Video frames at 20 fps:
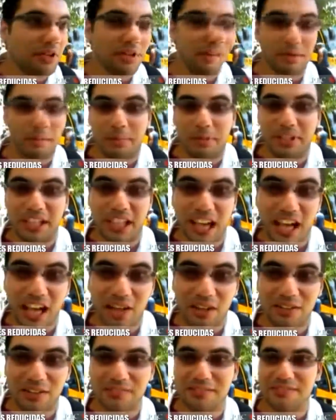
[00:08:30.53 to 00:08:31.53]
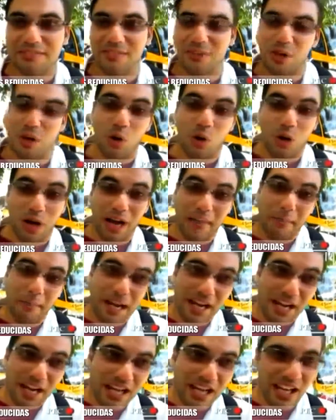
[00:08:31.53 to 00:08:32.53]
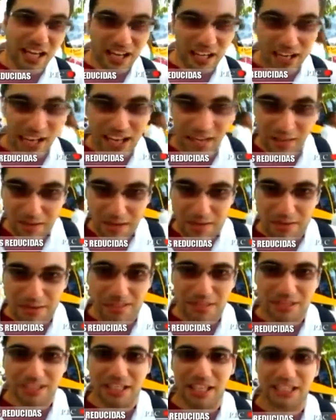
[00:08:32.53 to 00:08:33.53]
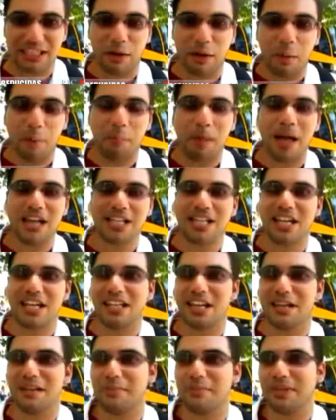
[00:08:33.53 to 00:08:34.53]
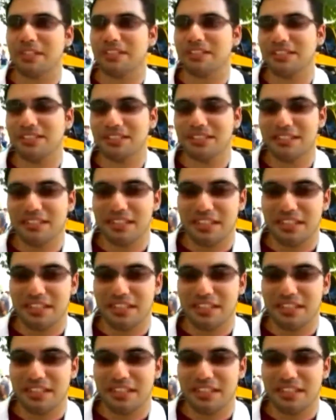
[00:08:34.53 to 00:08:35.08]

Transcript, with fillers: no sé, mantecado, o, vainilla, que es el sabor base generalmente